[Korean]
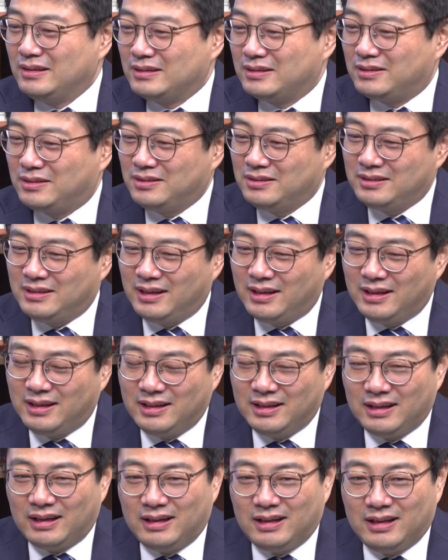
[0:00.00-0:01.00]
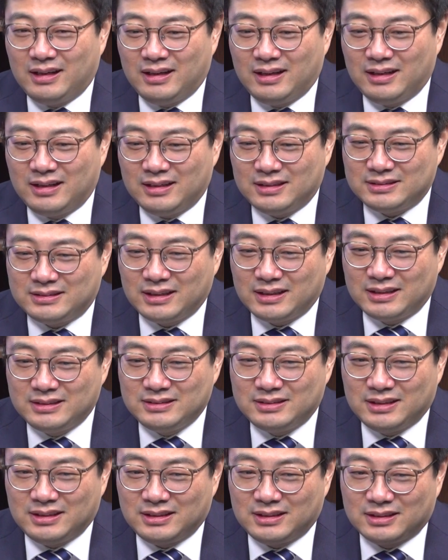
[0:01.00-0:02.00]
그런데 아 제가
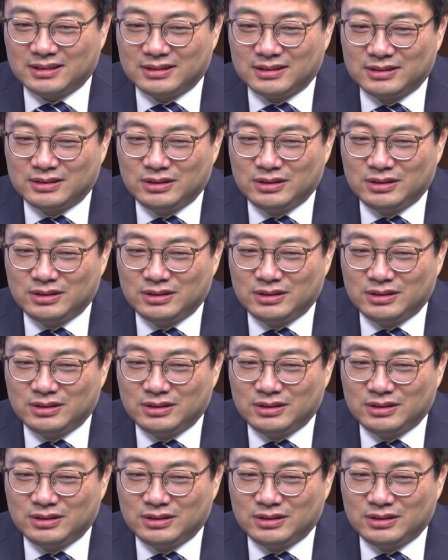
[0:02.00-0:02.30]
이제